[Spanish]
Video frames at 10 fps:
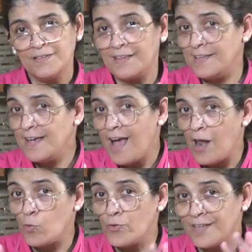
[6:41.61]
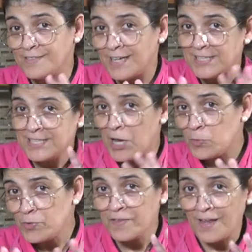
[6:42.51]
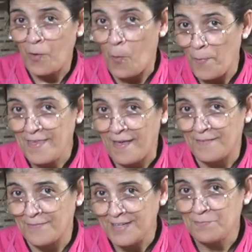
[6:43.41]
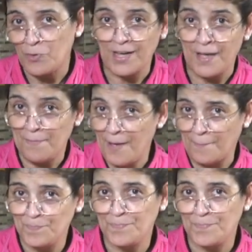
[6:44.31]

te dije algunas, ya les dije algunas de las comidas, es porque hay más.